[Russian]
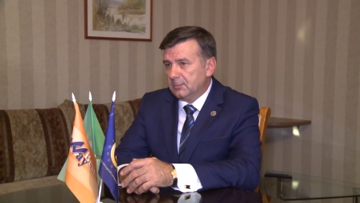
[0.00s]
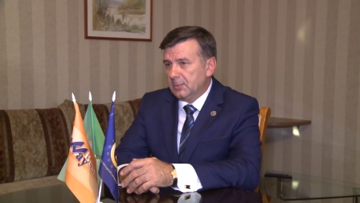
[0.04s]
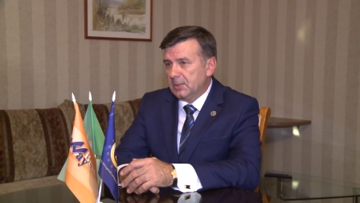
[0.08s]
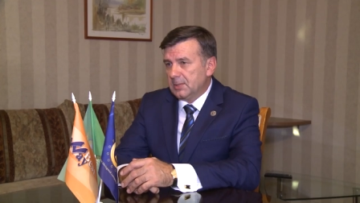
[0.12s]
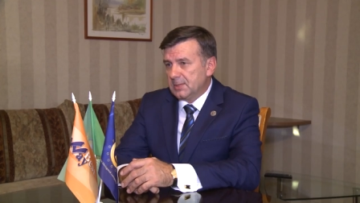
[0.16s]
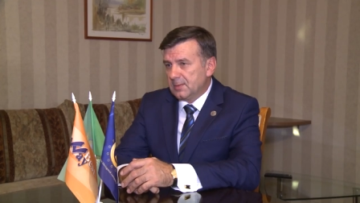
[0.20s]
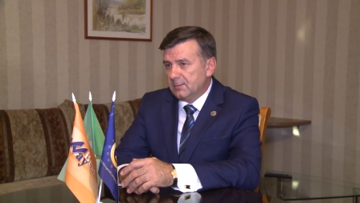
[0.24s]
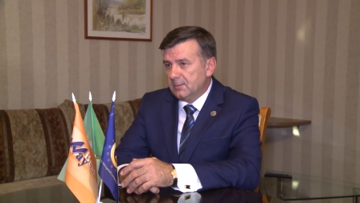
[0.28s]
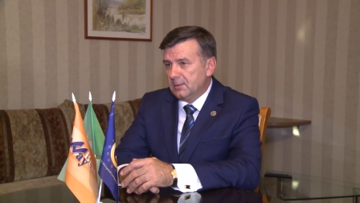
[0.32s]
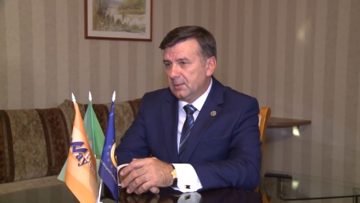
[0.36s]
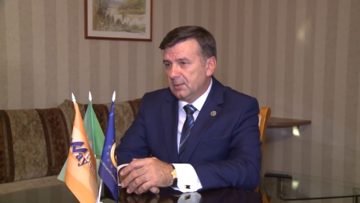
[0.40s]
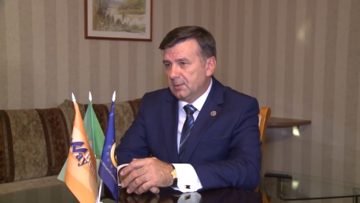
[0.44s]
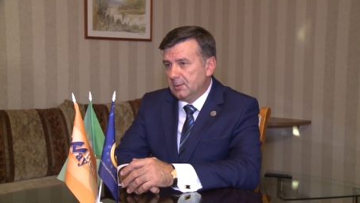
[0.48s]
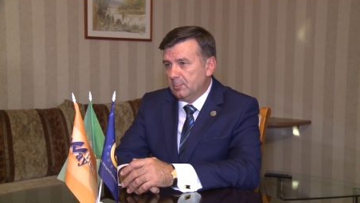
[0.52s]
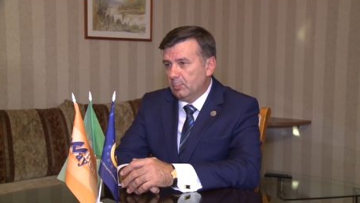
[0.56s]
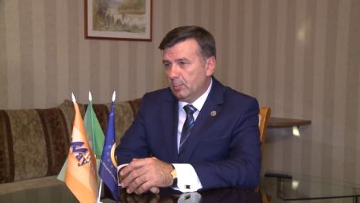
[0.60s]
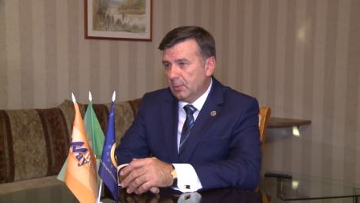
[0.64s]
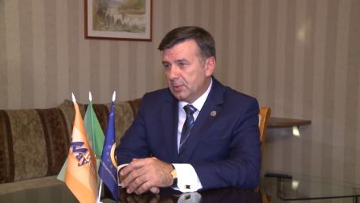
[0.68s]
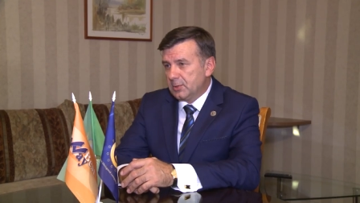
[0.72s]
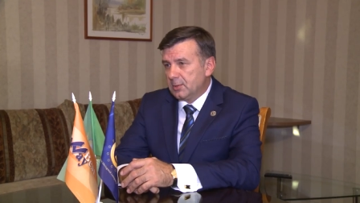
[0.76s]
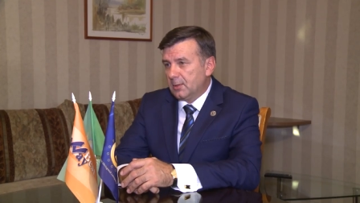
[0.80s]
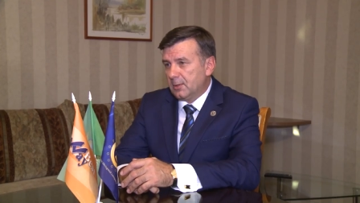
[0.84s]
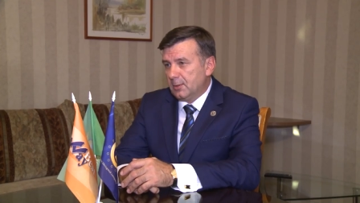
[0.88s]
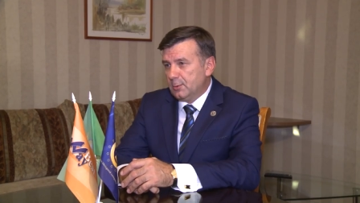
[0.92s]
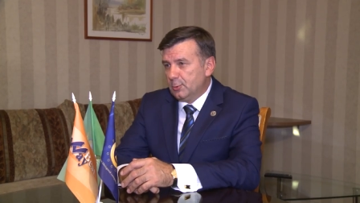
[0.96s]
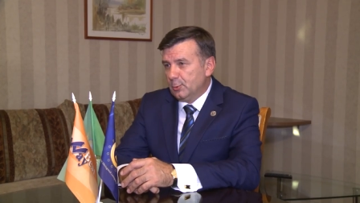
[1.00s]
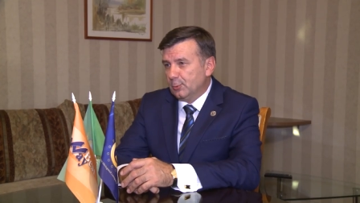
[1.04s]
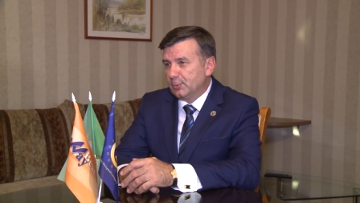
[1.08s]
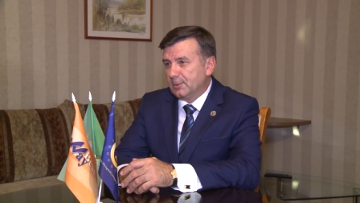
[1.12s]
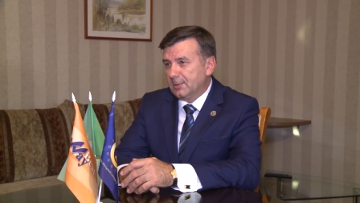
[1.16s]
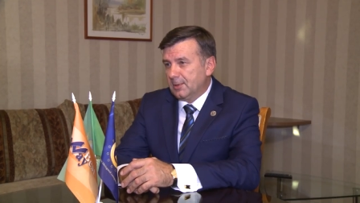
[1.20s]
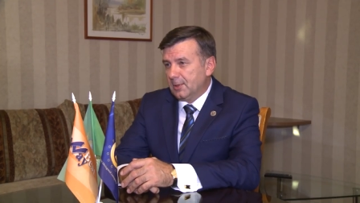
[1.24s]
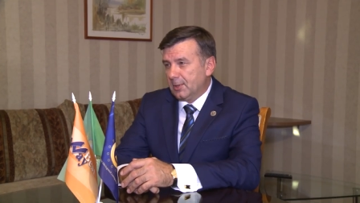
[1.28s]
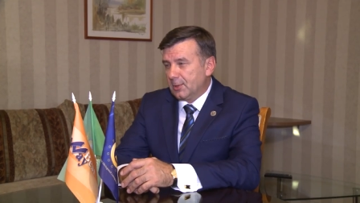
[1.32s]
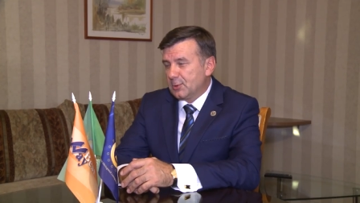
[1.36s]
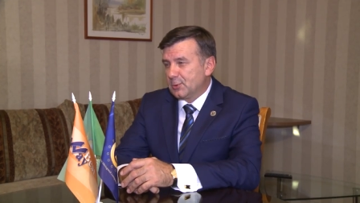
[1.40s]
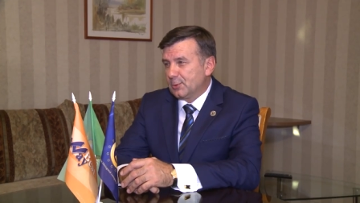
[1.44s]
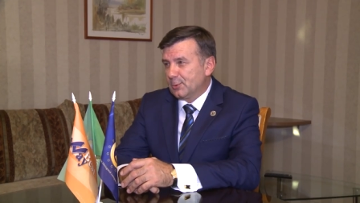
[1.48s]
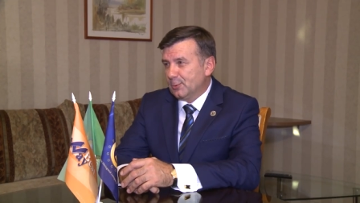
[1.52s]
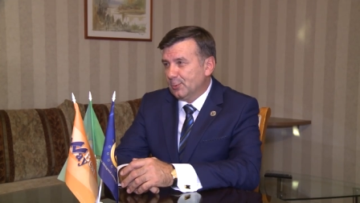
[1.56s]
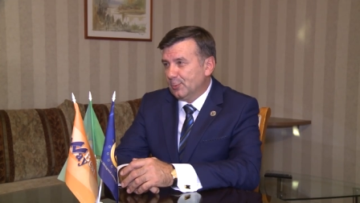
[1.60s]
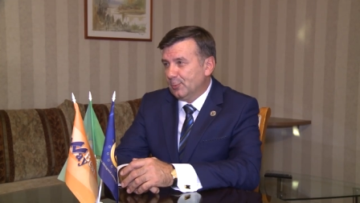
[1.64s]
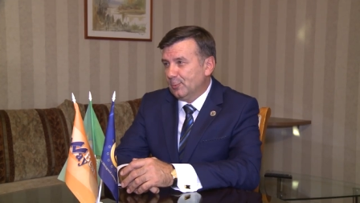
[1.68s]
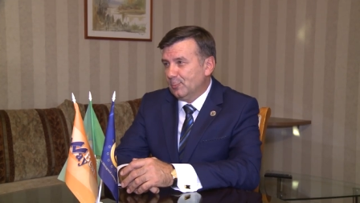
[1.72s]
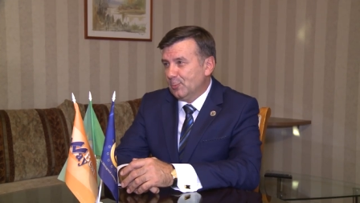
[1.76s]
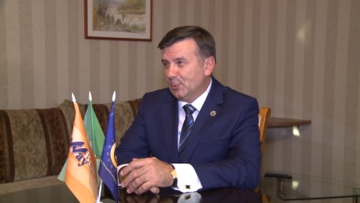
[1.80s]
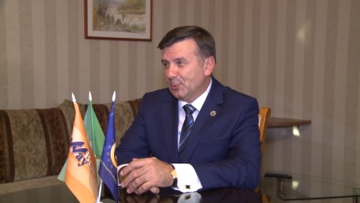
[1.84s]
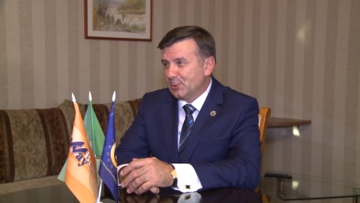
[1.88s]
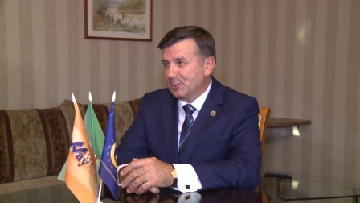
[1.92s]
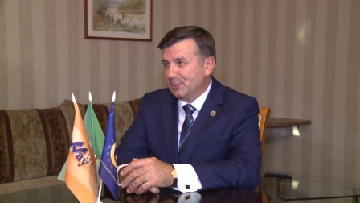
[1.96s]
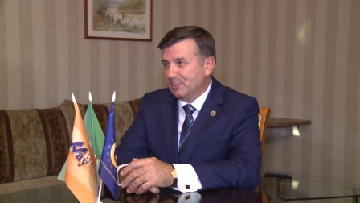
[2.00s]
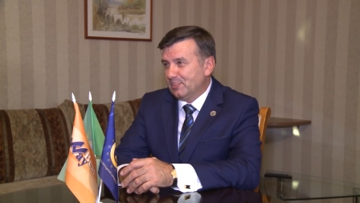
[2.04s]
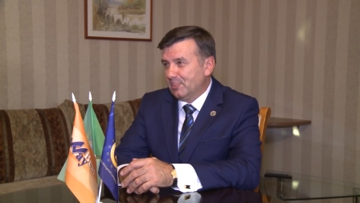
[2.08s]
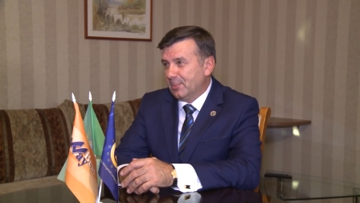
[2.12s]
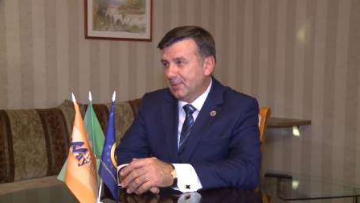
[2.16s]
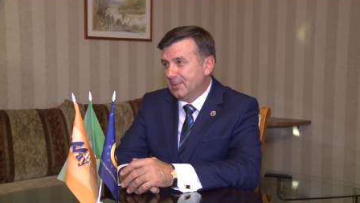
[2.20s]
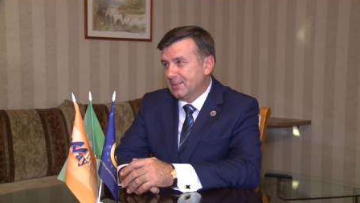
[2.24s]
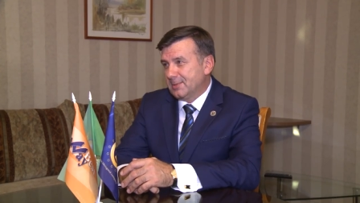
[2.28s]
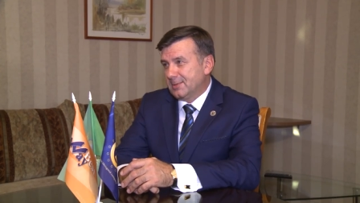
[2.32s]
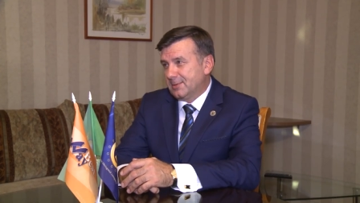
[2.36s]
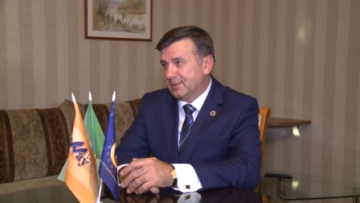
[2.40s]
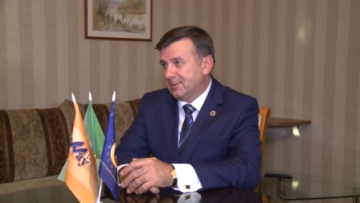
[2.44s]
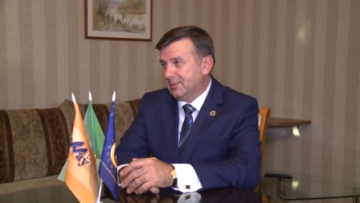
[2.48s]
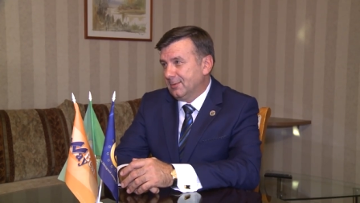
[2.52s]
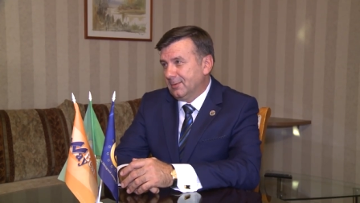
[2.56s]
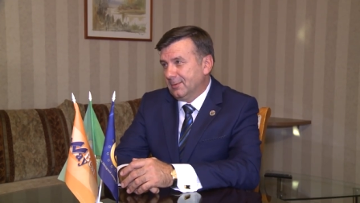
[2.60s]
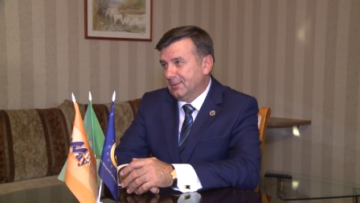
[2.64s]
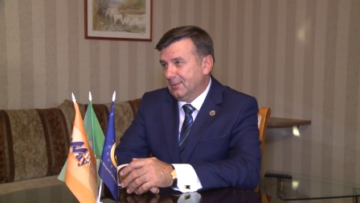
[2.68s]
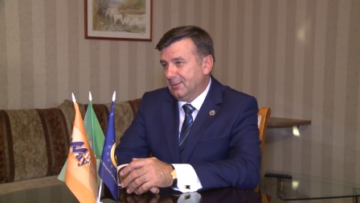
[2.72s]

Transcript: извините, мочканет так, что, может быть,